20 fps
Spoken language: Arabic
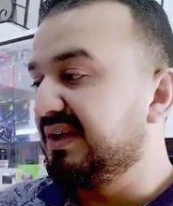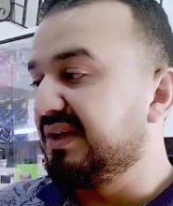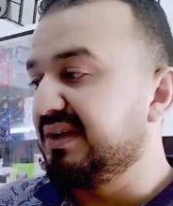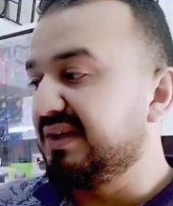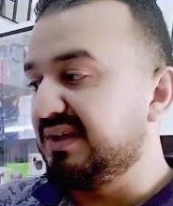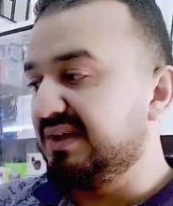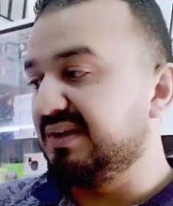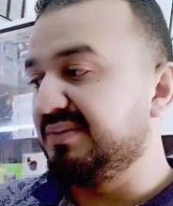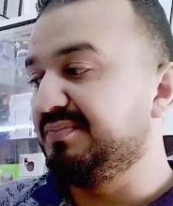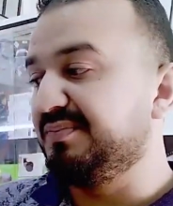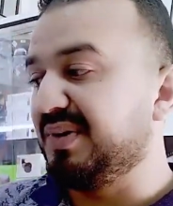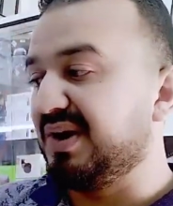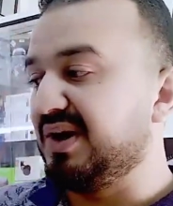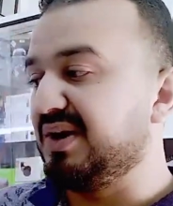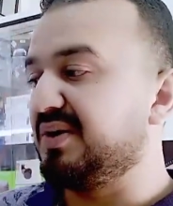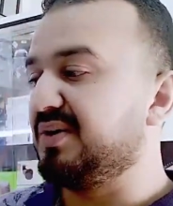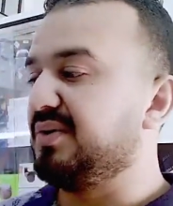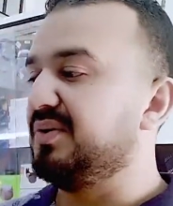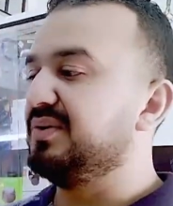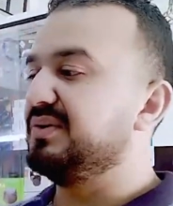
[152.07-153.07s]

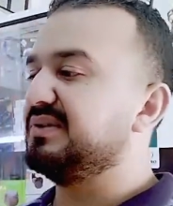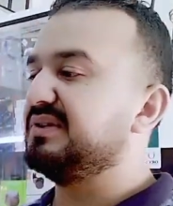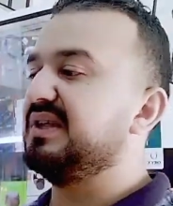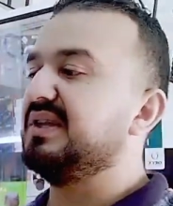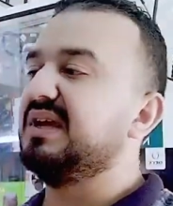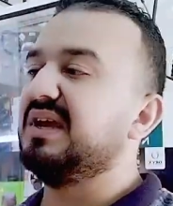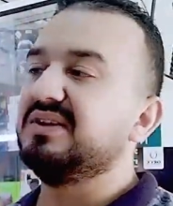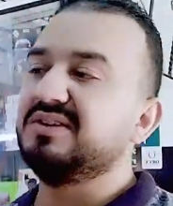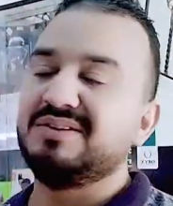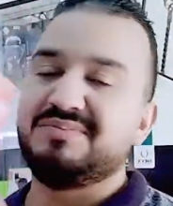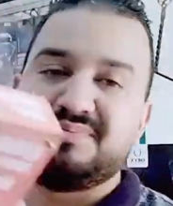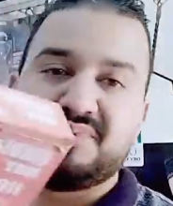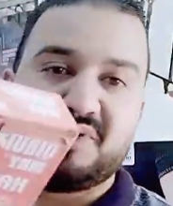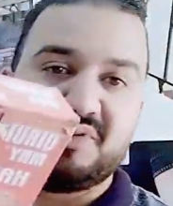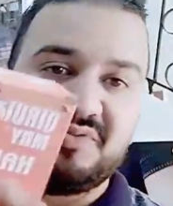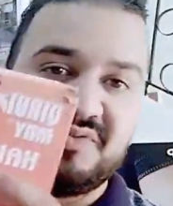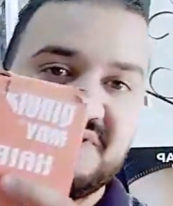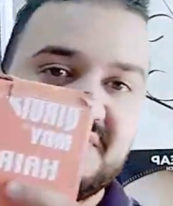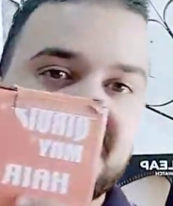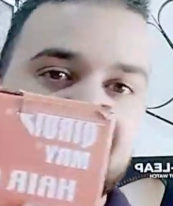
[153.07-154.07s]
باغ euh, كونطخ هذا
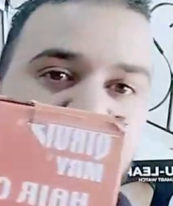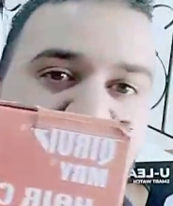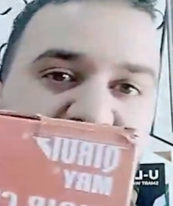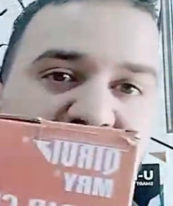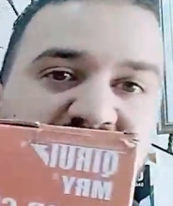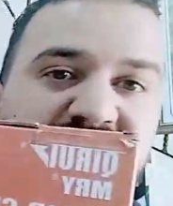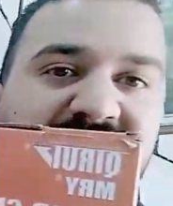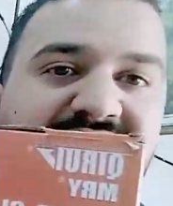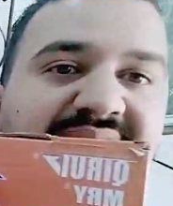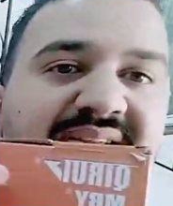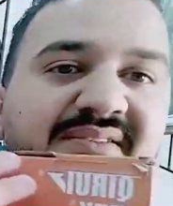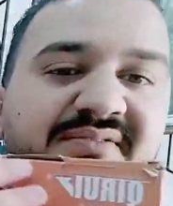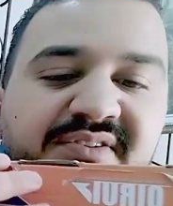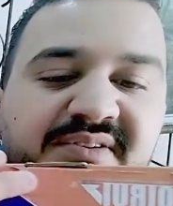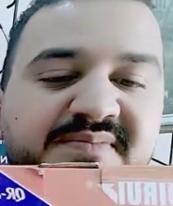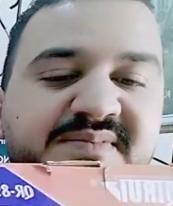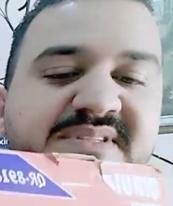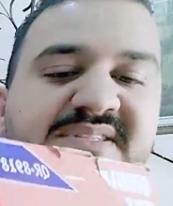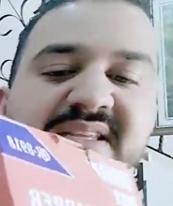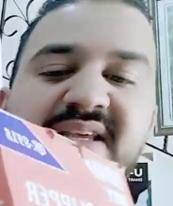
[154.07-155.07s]
بروفيسيونيل كان فيه
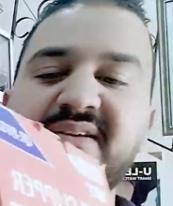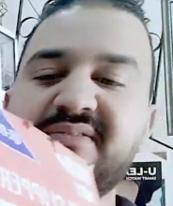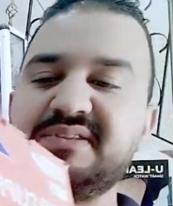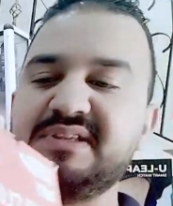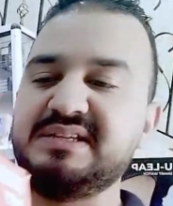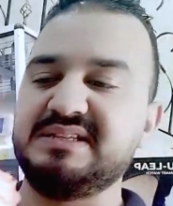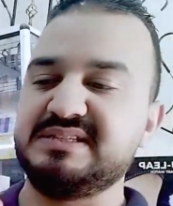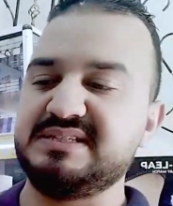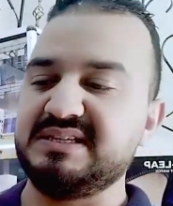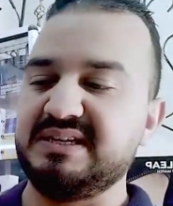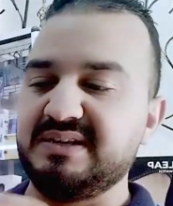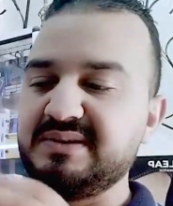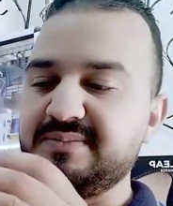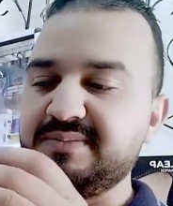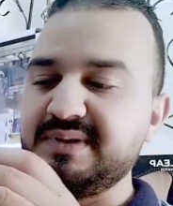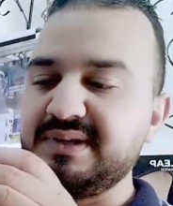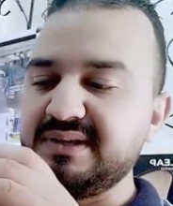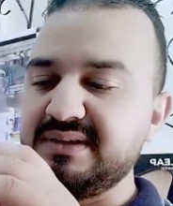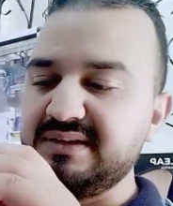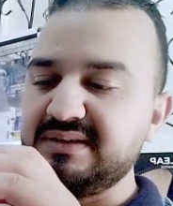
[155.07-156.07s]
بزاف ديال
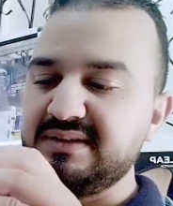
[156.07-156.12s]
التخربيق